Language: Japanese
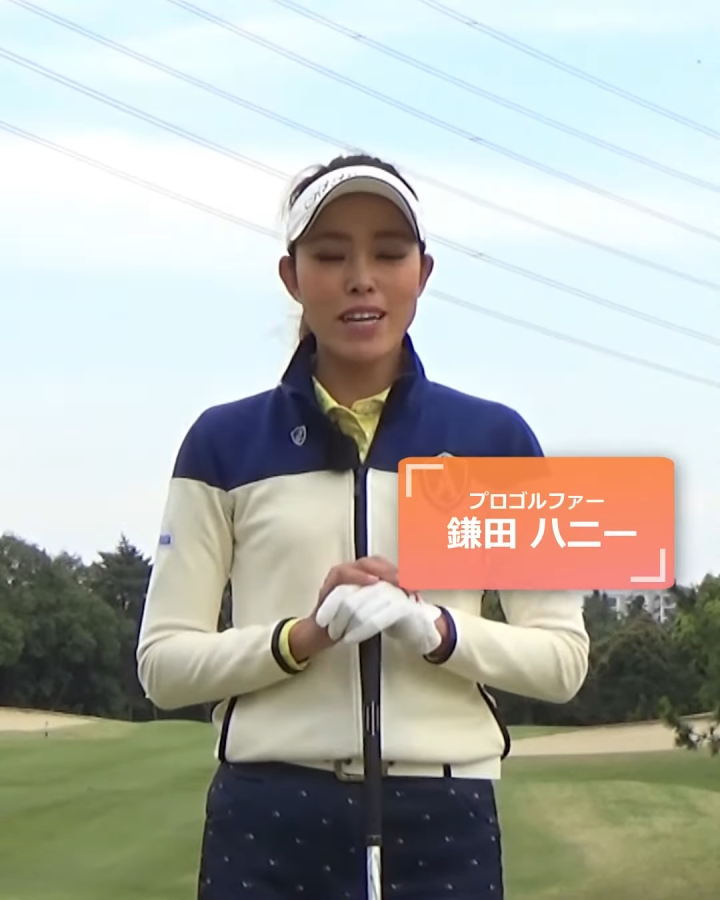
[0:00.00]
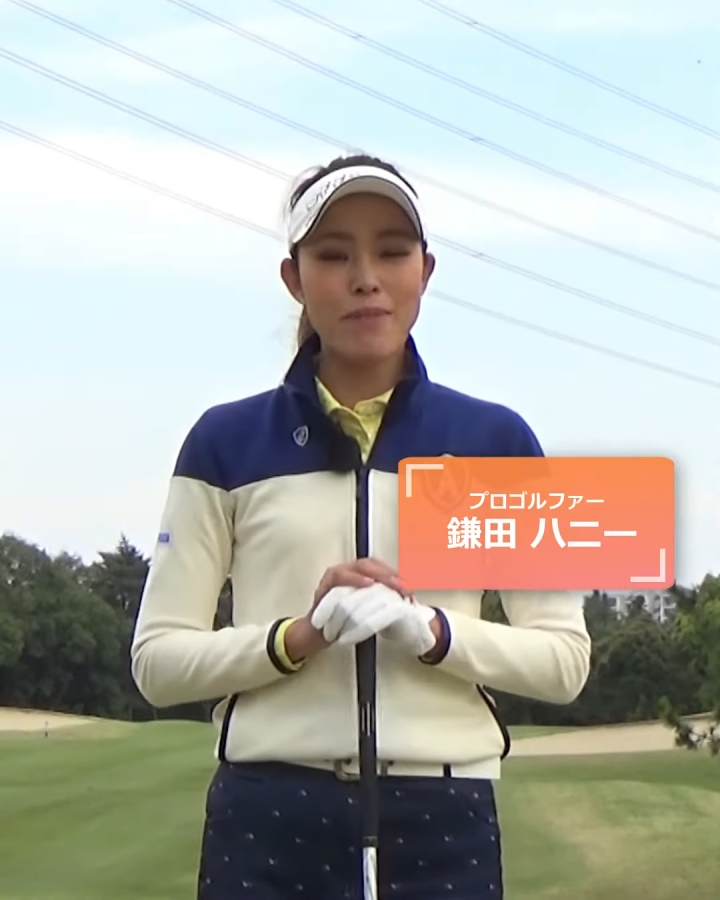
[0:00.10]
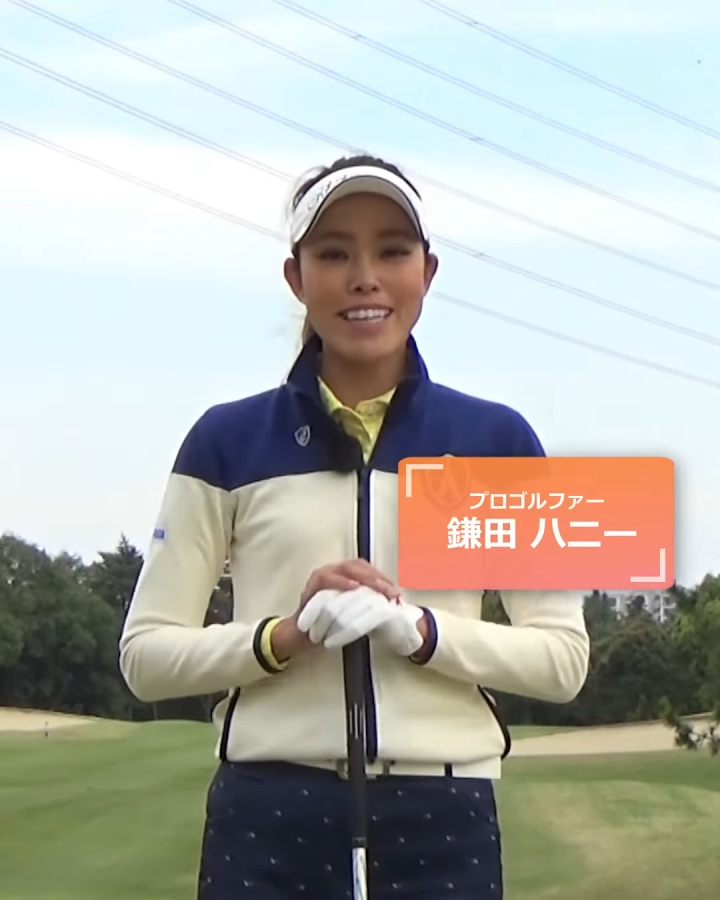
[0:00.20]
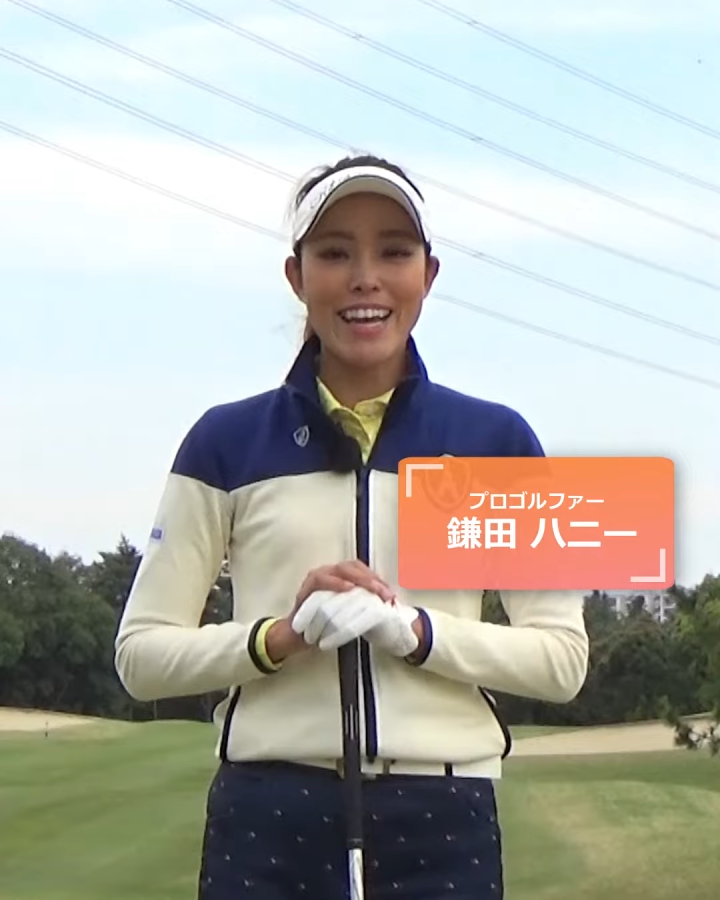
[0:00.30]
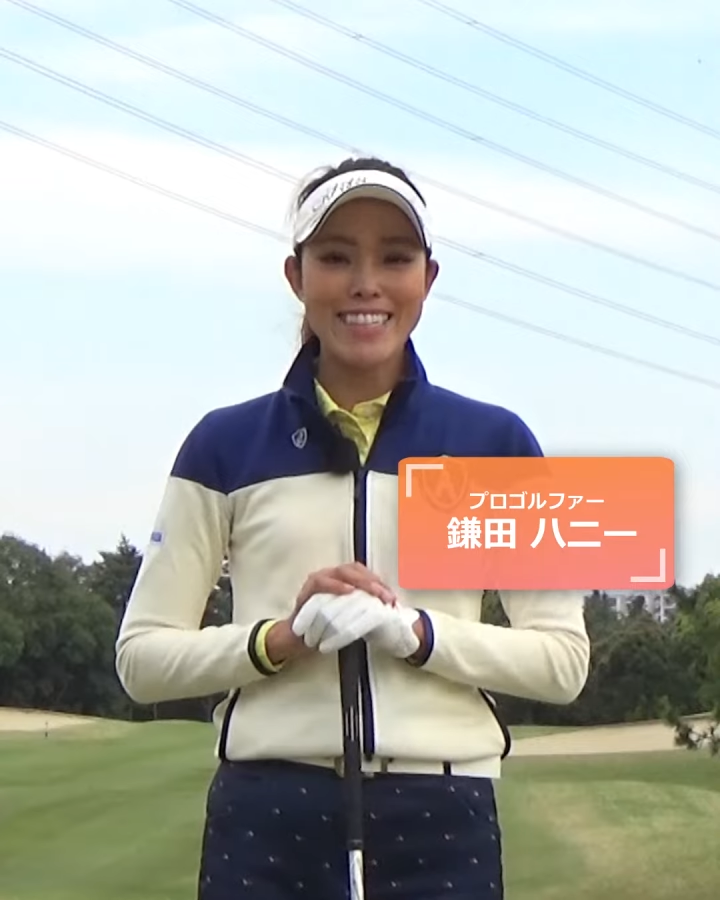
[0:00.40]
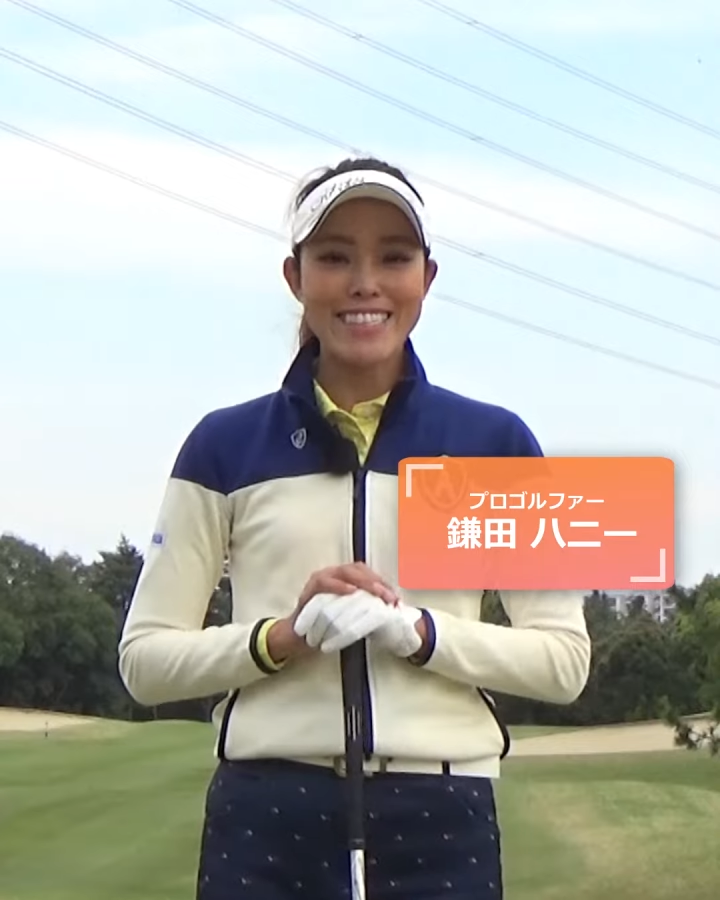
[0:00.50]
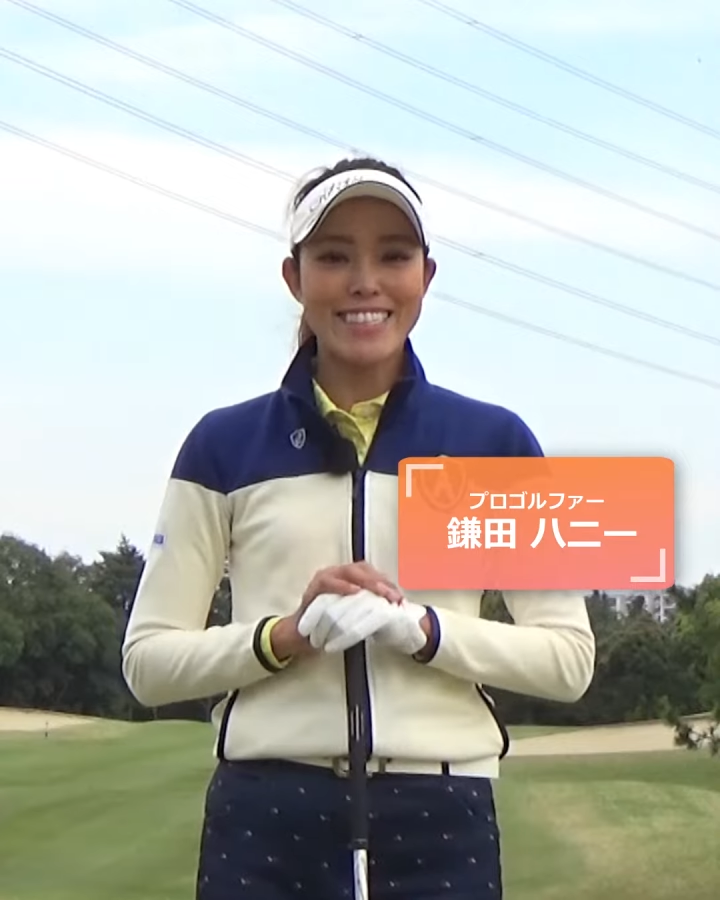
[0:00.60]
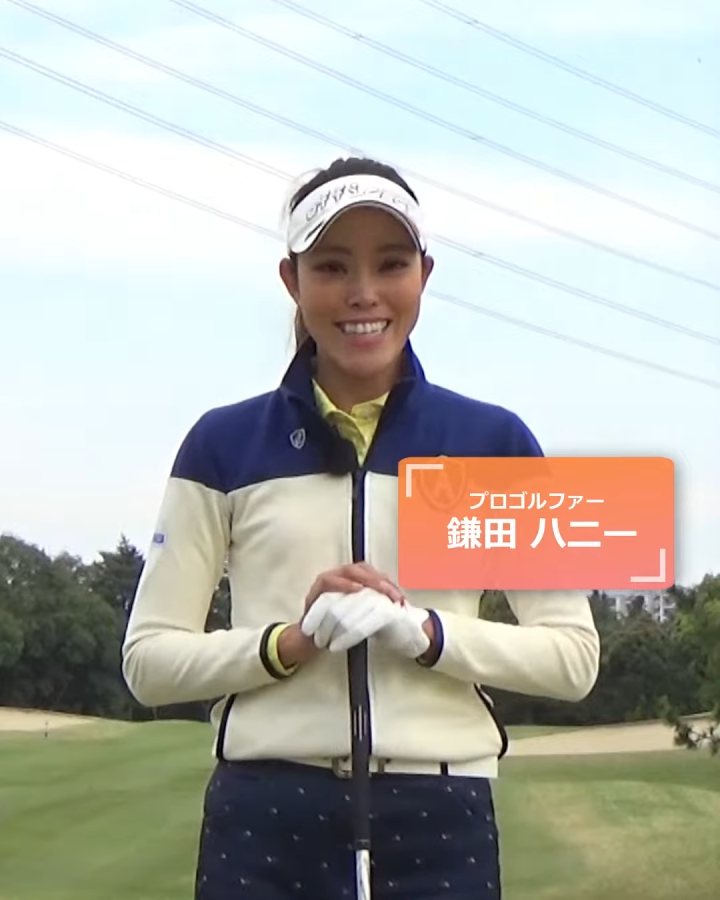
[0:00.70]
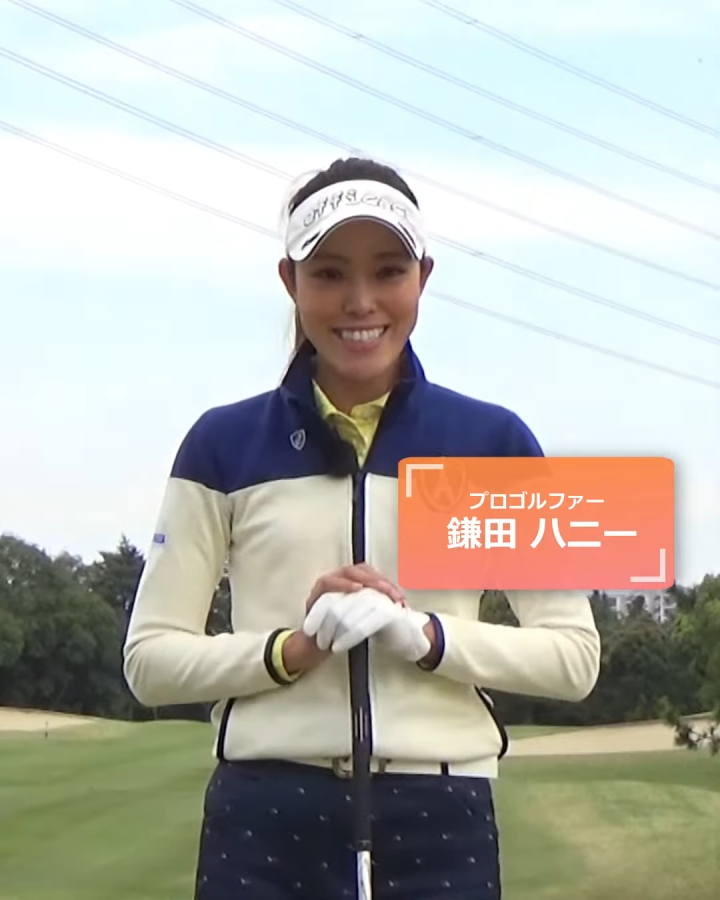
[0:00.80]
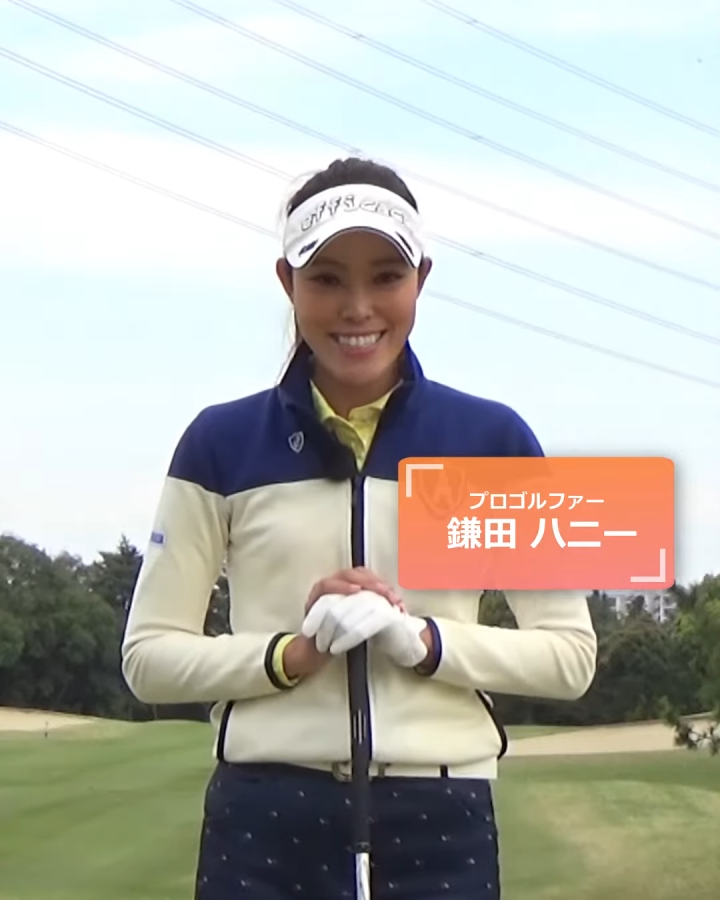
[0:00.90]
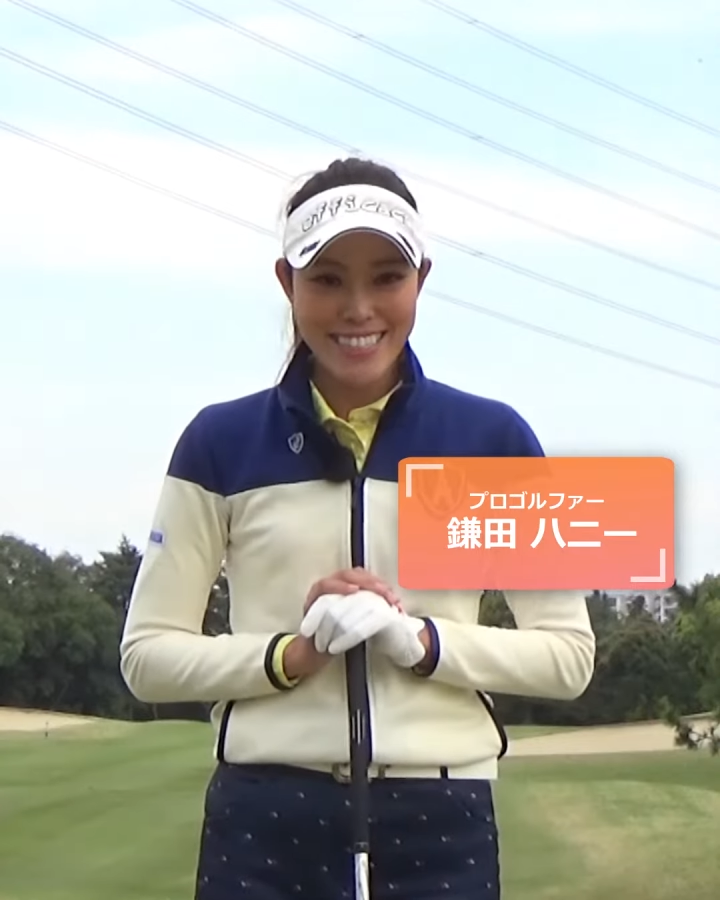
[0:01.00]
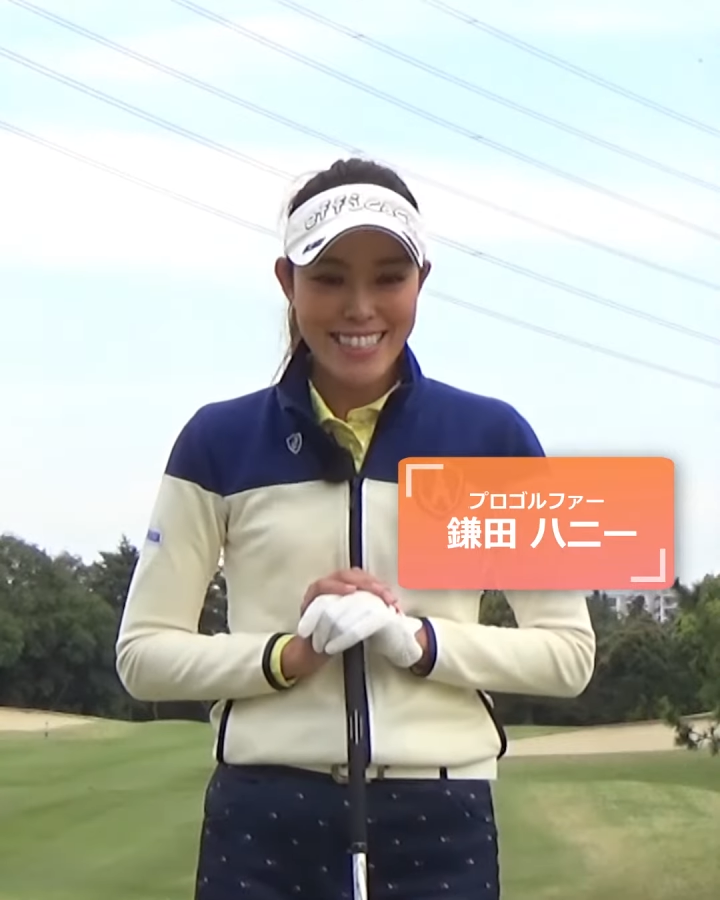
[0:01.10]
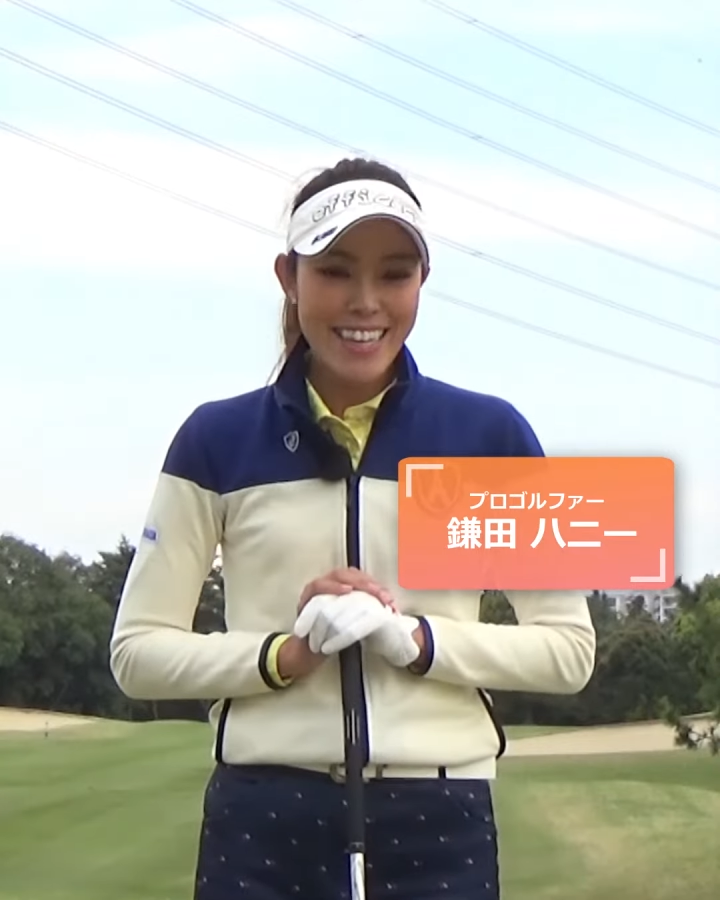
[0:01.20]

鎌田ハニーです